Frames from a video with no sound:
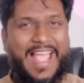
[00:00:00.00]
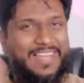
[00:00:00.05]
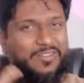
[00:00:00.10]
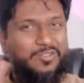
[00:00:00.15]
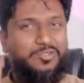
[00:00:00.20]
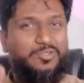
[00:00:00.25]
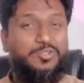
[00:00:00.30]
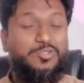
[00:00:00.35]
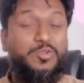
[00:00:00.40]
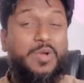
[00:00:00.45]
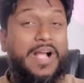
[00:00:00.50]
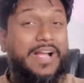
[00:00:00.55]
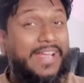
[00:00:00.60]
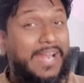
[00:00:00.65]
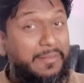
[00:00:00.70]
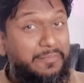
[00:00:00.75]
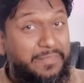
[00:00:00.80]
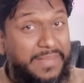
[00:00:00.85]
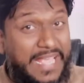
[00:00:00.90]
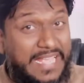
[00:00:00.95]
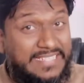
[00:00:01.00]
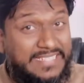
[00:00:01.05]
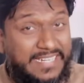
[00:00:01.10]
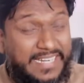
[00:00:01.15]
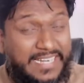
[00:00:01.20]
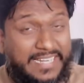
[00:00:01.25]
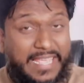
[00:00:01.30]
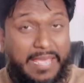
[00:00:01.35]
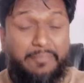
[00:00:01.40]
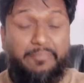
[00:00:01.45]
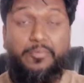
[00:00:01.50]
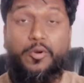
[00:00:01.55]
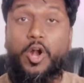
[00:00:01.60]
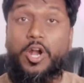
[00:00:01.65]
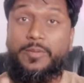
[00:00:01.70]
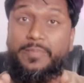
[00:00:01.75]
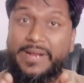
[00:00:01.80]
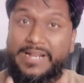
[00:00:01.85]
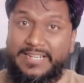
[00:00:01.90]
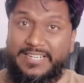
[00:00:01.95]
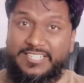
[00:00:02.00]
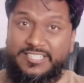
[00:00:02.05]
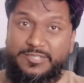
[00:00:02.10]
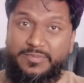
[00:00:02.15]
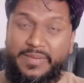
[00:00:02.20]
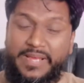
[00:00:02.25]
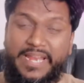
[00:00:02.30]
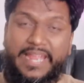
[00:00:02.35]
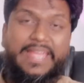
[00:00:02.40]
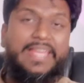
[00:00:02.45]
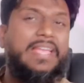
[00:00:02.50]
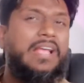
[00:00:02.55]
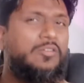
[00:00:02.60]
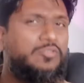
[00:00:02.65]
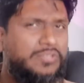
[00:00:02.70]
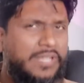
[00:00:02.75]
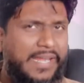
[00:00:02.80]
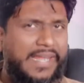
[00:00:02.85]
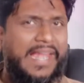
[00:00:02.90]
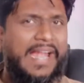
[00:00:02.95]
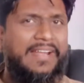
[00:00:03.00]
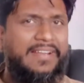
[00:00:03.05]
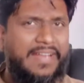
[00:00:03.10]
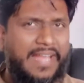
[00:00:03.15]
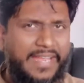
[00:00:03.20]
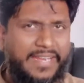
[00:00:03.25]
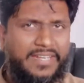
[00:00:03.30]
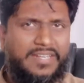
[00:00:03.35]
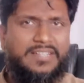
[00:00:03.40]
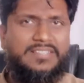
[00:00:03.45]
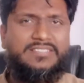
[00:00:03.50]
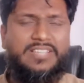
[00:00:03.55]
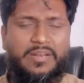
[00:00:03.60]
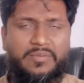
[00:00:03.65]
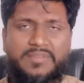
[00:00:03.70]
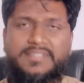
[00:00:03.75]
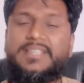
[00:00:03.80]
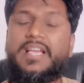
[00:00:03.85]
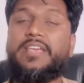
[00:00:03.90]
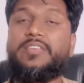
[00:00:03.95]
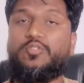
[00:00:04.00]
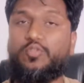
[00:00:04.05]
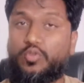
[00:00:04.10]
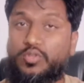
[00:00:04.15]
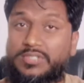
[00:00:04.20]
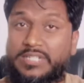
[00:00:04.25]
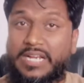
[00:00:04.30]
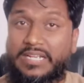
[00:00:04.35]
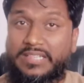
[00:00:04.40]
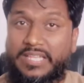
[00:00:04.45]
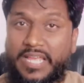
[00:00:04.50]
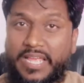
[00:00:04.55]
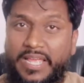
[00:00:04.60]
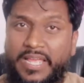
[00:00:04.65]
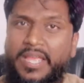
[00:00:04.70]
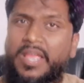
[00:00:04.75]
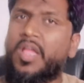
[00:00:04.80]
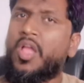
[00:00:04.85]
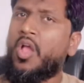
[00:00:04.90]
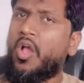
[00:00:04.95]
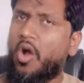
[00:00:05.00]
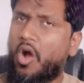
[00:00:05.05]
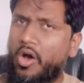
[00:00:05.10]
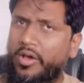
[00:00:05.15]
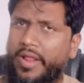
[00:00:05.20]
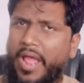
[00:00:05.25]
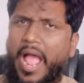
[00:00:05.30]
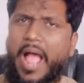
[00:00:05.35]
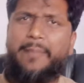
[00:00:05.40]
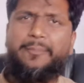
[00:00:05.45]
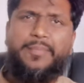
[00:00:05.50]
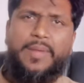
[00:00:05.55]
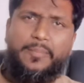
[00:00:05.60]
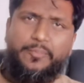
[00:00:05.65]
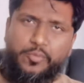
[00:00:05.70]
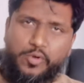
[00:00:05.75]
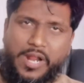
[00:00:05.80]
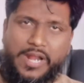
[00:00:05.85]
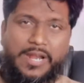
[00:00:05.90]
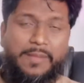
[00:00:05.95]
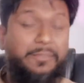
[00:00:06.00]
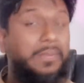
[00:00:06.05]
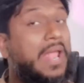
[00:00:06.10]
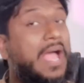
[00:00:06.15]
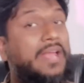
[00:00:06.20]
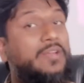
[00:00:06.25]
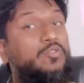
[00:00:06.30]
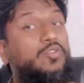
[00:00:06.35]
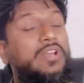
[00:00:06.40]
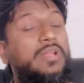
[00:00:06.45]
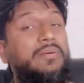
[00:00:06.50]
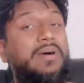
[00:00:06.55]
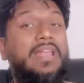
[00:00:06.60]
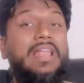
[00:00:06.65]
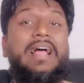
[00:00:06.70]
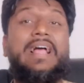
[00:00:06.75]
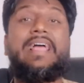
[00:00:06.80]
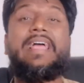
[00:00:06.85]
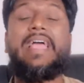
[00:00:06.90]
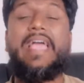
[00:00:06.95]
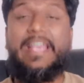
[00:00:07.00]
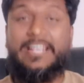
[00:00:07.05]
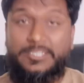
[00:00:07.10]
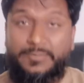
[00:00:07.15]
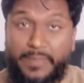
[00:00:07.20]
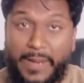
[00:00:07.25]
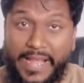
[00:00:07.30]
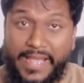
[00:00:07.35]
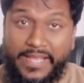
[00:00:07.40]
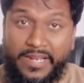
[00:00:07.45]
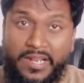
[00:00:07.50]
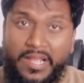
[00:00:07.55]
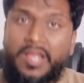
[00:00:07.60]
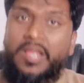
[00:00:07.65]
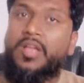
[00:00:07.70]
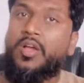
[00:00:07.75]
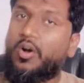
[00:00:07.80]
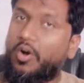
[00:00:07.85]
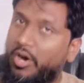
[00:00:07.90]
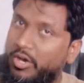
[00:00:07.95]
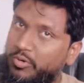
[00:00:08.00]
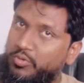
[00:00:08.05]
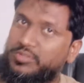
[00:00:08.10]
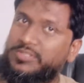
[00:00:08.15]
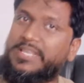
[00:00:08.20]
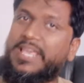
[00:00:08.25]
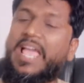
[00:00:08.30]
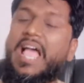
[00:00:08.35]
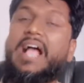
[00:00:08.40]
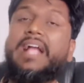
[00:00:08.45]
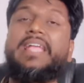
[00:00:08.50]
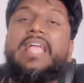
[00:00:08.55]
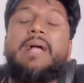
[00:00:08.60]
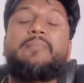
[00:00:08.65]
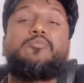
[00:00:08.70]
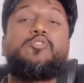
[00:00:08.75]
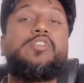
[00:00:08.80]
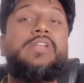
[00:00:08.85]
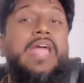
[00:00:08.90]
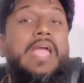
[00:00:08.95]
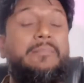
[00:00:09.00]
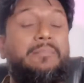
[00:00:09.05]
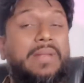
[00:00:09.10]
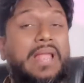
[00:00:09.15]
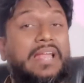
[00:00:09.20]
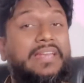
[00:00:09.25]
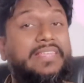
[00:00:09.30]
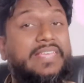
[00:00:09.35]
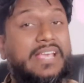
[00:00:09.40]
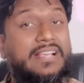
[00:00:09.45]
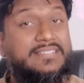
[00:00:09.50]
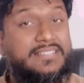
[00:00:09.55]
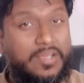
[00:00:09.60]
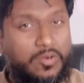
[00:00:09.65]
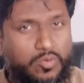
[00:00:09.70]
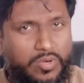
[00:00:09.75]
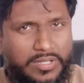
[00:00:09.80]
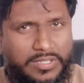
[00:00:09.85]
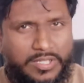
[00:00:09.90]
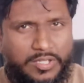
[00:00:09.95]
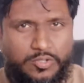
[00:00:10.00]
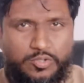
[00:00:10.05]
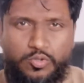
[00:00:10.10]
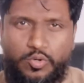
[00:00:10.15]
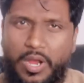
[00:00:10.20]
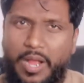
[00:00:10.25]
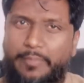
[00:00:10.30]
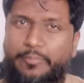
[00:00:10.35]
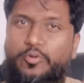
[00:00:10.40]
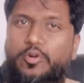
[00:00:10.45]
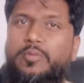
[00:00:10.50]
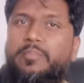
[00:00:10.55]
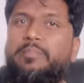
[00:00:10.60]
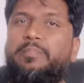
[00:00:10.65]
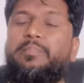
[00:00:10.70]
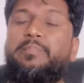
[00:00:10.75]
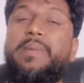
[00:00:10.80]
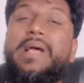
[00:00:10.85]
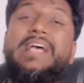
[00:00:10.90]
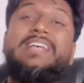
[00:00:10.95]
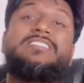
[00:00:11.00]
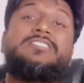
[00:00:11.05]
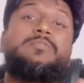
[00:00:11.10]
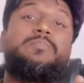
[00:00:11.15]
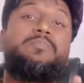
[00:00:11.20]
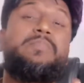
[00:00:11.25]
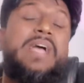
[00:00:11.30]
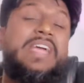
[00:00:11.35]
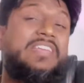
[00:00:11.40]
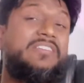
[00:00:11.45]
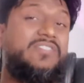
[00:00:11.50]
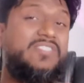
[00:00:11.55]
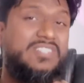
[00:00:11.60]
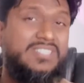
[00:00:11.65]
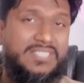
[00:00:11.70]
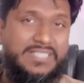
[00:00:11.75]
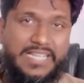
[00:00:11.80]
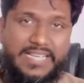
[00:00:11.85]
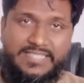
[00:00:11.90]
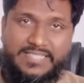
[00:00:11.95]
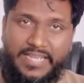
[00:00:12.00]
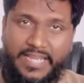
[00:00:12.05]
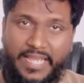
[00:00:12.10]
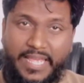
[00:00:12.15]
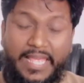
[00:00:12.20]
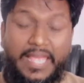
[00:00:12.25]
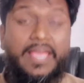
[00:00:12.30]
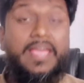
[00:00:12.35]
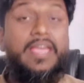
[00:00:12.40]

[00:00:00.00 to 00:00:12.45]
हेलो दोस्तों अगर आप बीएसएनएल के ब्रॉडबैंड कस्टमर हैं या उसके लैंडलाइन सर्विस का यूज करते हैं और आपका पुराना प्लान होने वाला है एक्सपायर और उसके आगे आपको नए प्लान की एक जरूरत है जो आपको बेस्ट बेनिफिट्स दे सके